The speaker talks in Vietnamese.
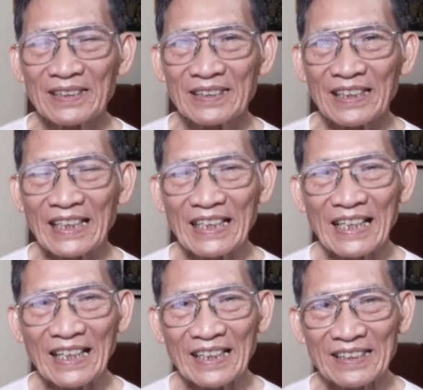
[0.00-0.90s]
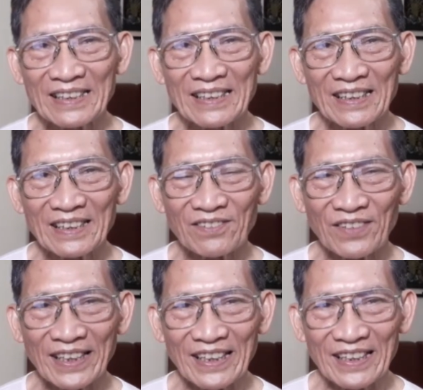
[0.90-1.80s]
Thì đấy là
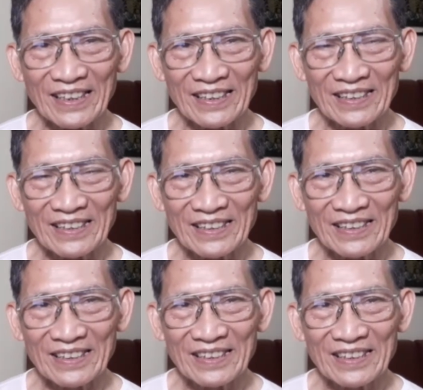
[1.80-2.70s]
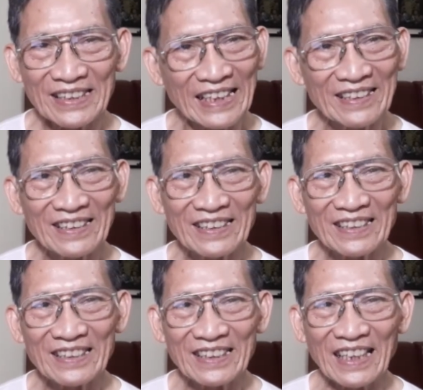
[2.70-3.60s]
về tinh
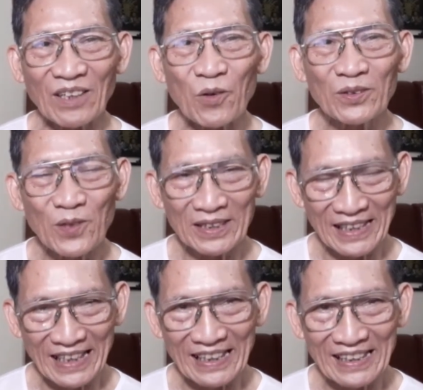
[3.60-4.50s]
thì là uống thuốc như thế.